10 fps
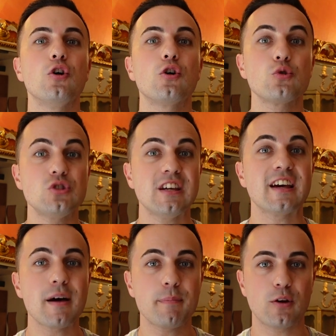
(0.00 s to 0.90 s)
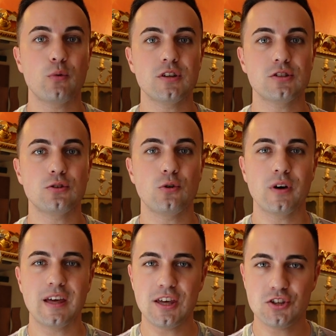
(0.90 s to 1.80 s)
Rosicherà per
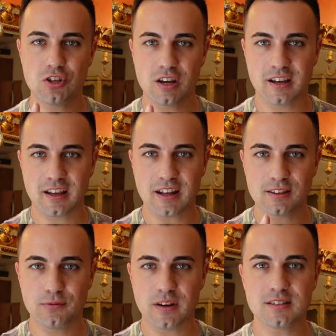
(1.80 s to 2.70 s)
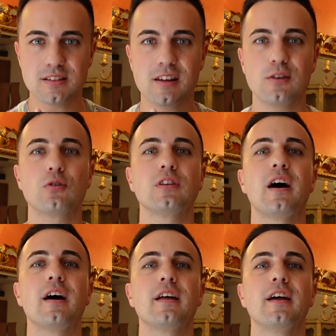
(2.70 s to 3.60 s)
questo e cercherà di farsi
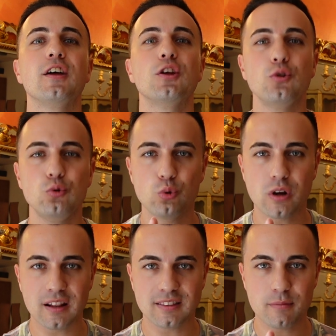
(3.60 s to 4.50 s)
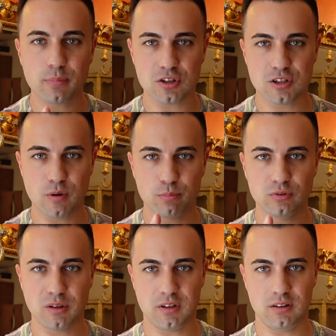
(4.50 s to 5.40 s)
ricordare durante il prossimo
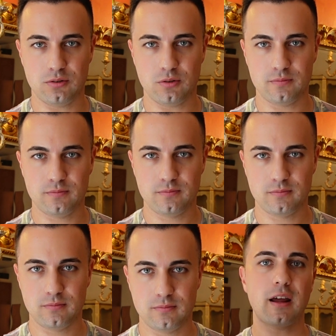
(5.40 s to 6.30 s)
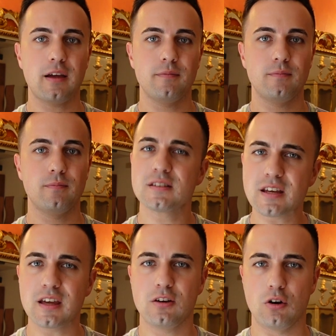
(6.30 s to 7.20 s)
appuntamento. 3.
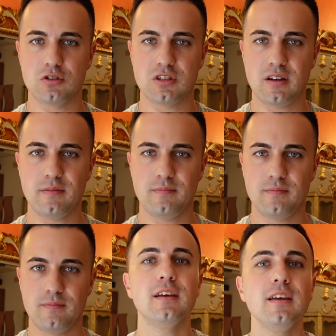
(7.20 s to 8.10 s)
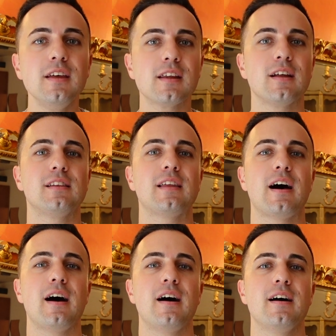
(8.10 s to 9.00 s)
Sai cosa? In
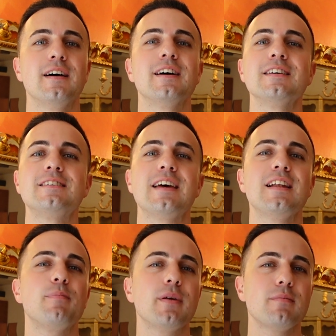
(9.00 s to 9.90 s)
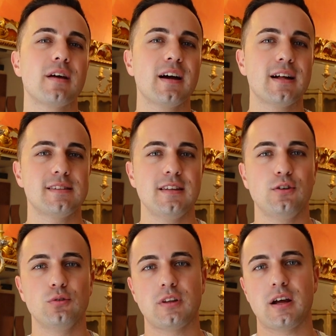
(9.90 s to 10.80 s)
realtà sei la prima ragazza
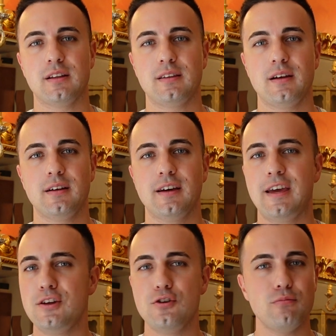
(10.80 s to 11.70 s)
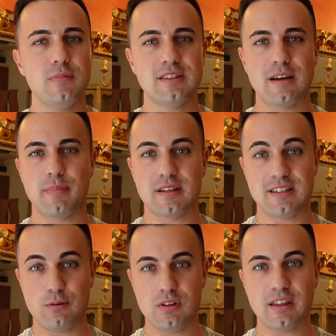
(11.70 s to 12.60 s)
incontrata che non mi sta
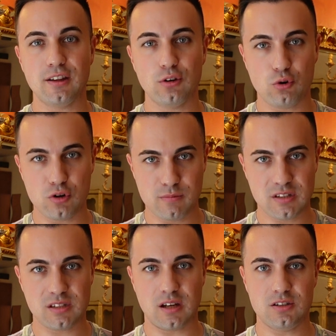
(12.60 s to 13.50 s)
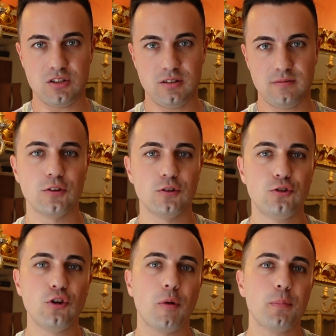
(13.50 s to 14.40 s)
perseguitando con i messaggi,
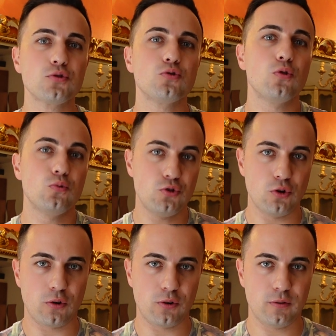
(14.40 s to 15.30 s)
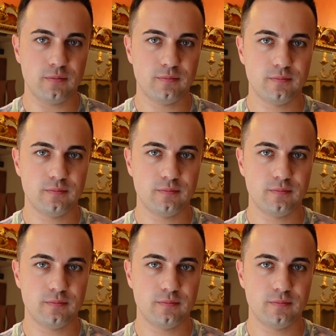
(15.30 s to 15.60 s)
dopo solo un giorno.